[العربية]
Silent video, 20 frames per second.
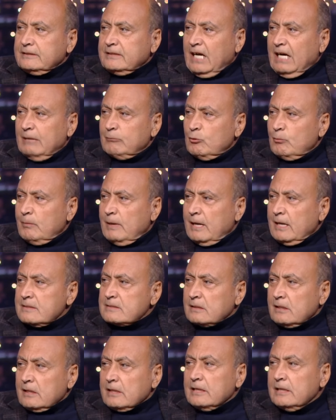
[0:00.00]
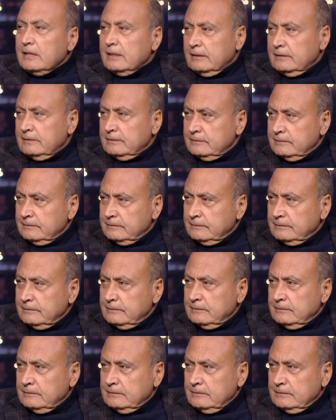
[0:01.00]
التعامل مع اسرائيل
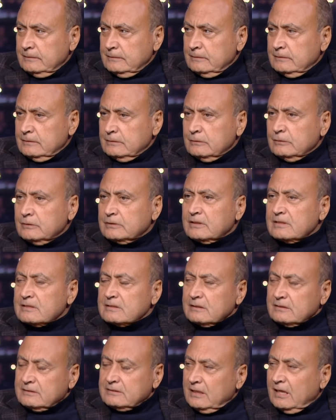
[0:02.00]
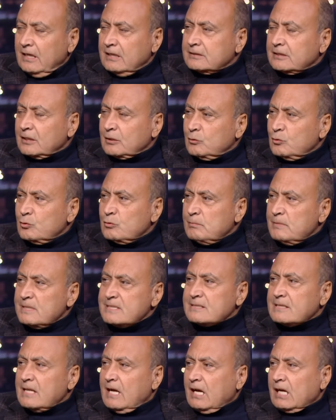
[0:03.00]
وتستطيع ان تكون
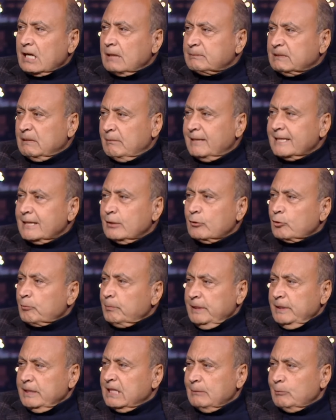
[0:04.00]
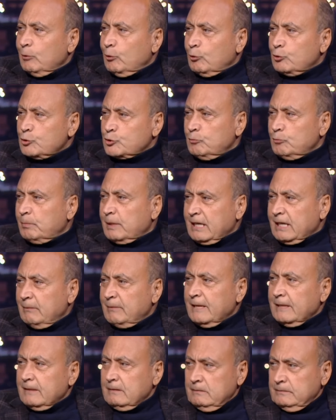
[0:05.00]
مثل عرب 48 اللي بيخشوا
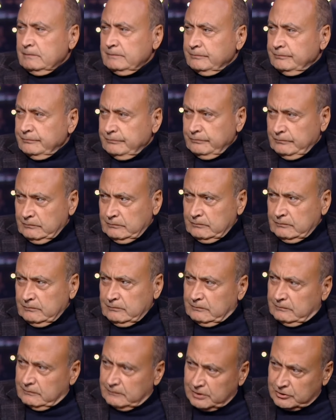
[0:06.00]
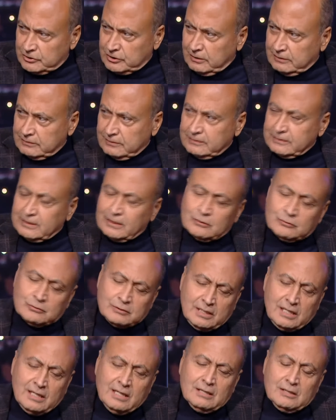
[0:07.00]
البرلمان ماشي حضرتك
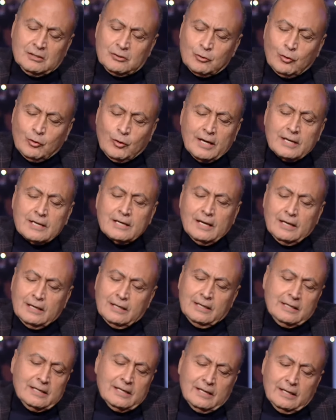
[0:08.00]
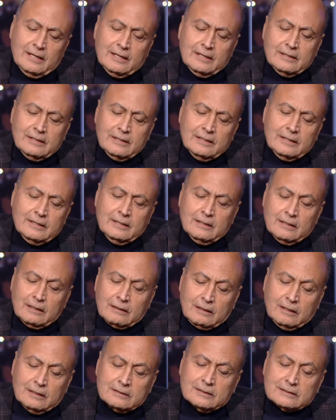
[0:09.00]
وده يهيئ لي ان
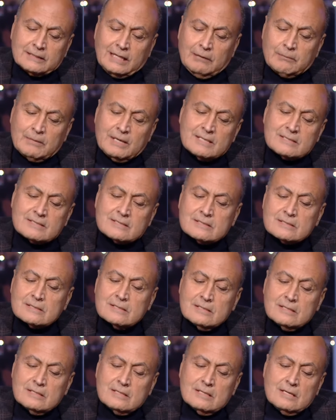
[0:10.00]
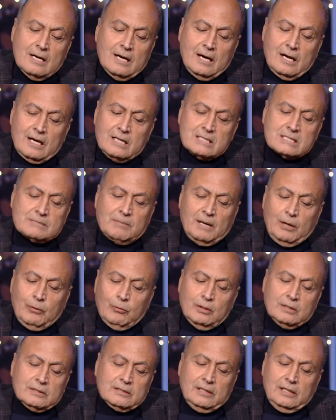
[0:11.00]
قاده حماس
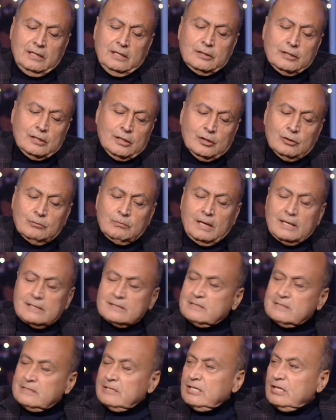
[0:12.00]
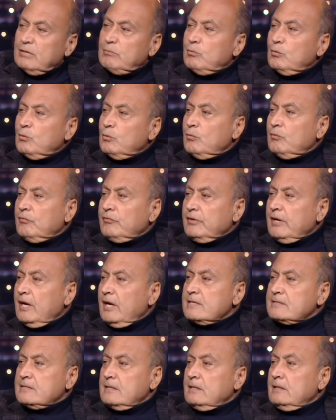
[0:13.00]
اصبح واضح انهم عايزين يبقوا في
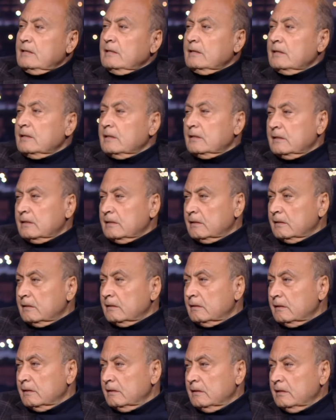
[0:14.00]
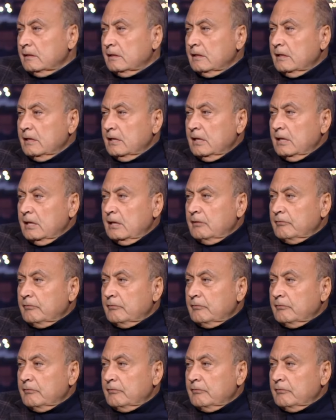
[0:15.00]
هذا المسار